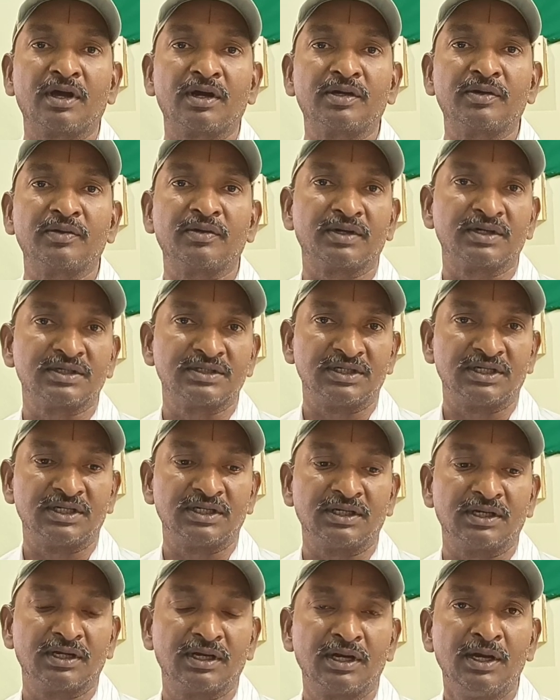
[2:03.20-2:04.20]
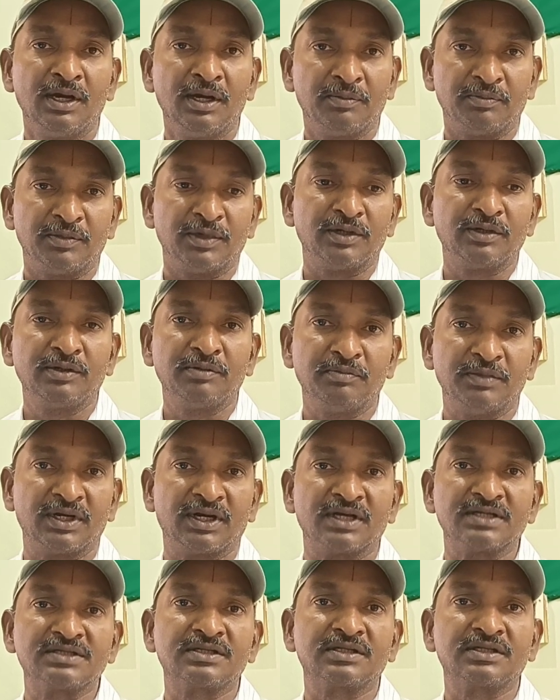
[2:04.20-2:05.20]
కారటం ఏమైనా జరిగినా మేము
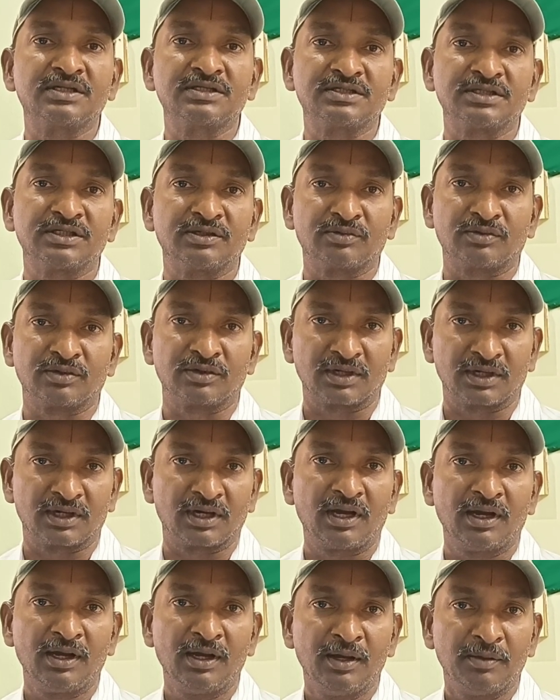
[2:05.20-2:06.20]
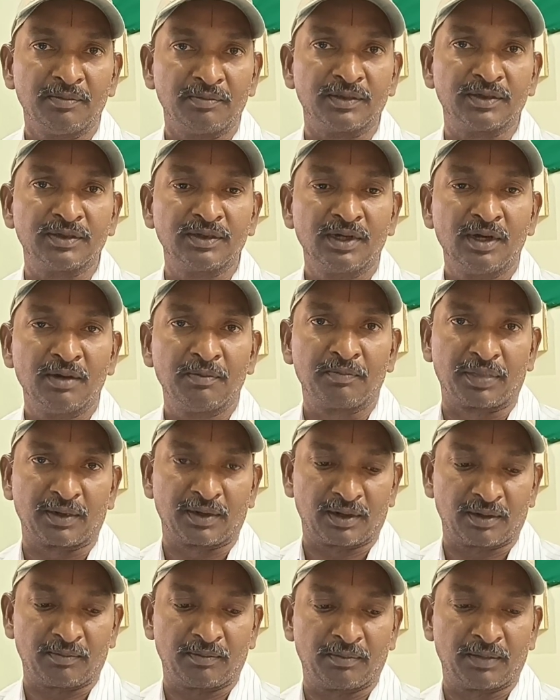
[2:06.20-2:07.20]
మీరు అశ్రద్ధ చేయకుండా మేము
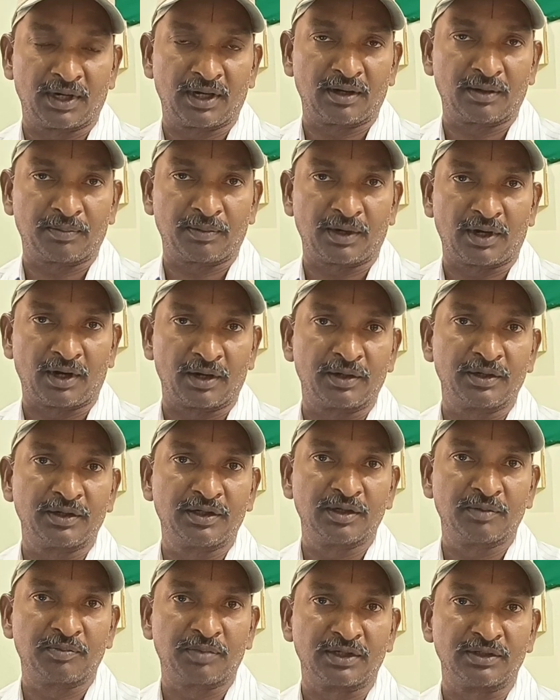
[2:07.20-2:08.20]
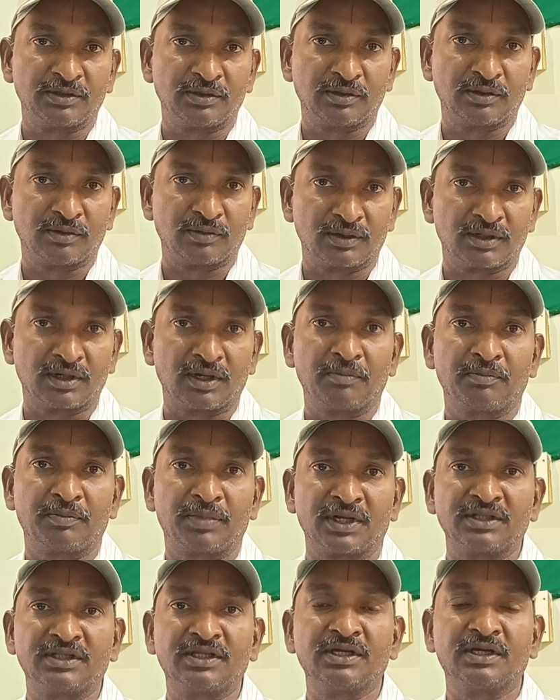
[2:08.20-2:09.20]
మా ఆరోగ్య పరిధిలో ఉన్న
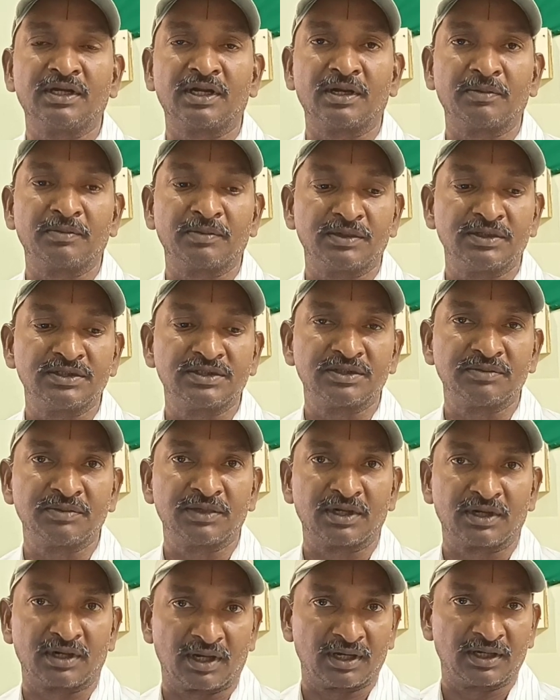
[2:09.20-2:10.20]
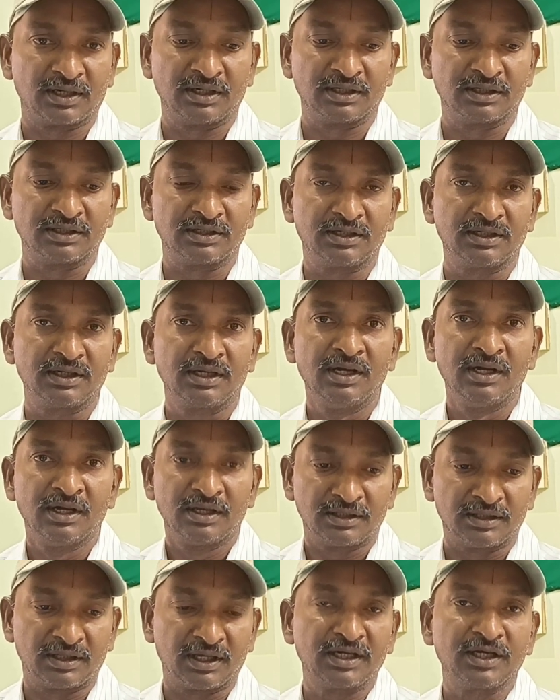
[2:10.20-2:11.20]
ప్రతి గ్రామం నుంచి మీరు రాగలిగితే
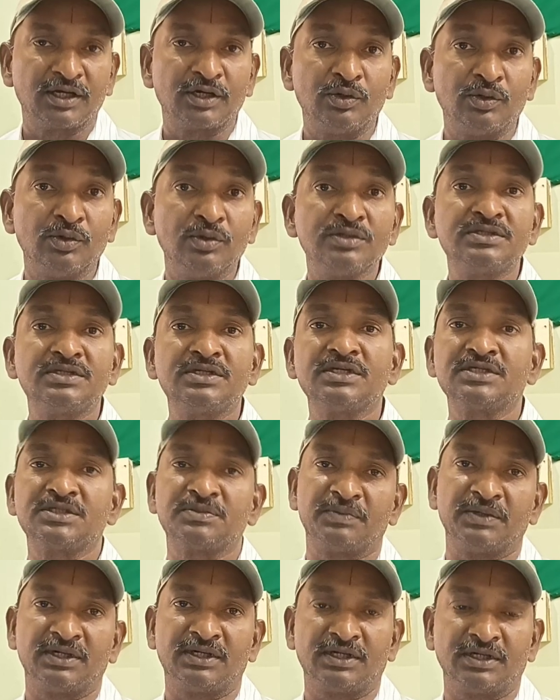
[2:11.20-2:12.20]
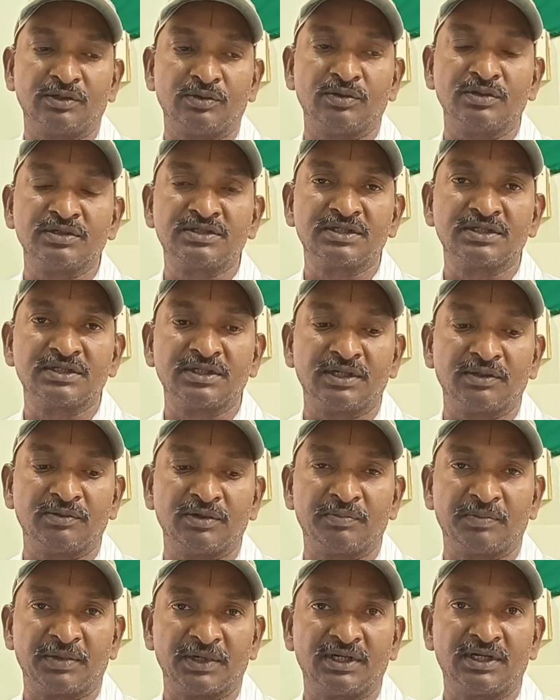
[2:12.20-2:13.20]
దానికి డోసేజ్ పెట్టి డోసేజ్
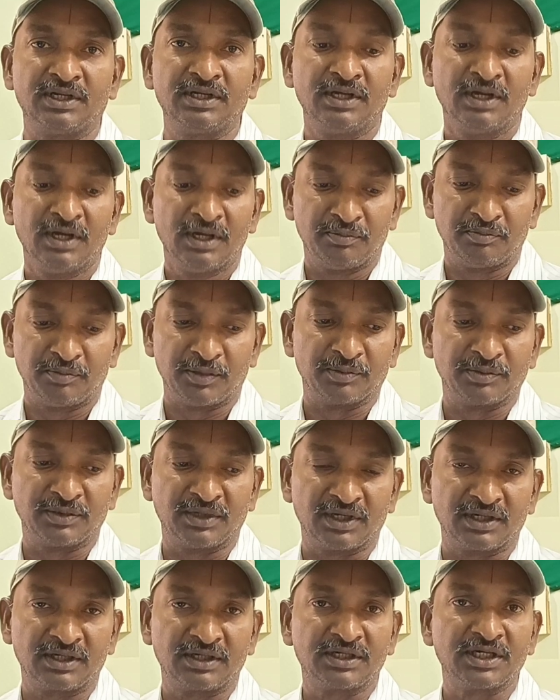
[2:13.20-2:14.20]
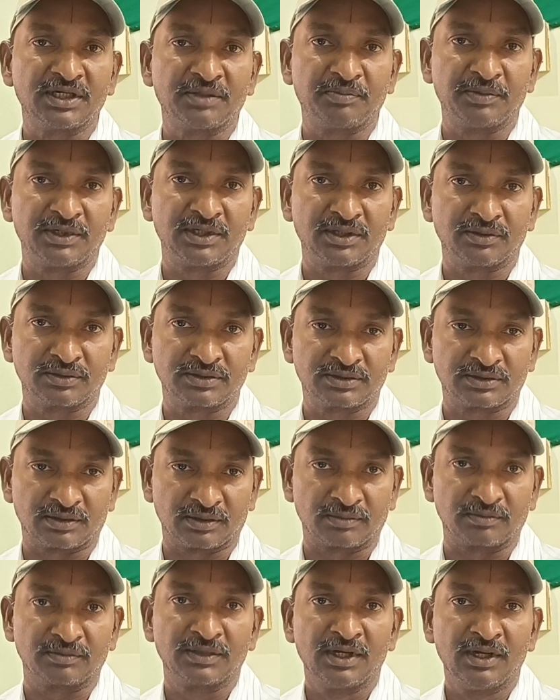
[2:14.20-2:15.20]
లెవెల్ పెట్టి మేము దానికి ట్రీట్మెంట్
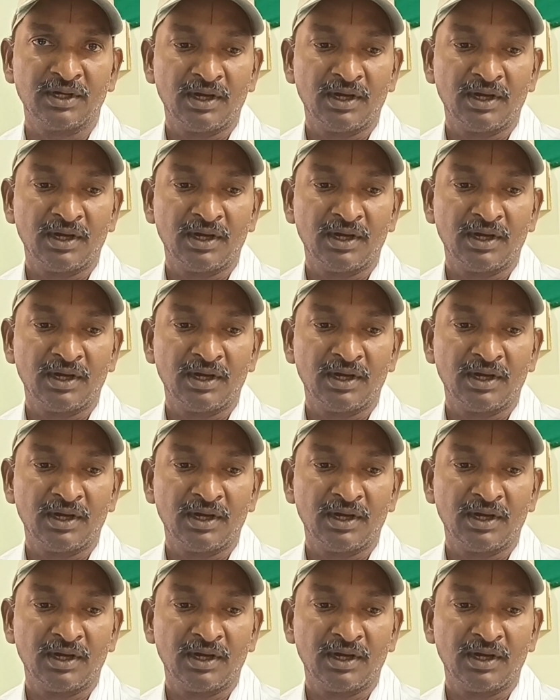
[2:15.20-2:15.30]
ఇస్తాం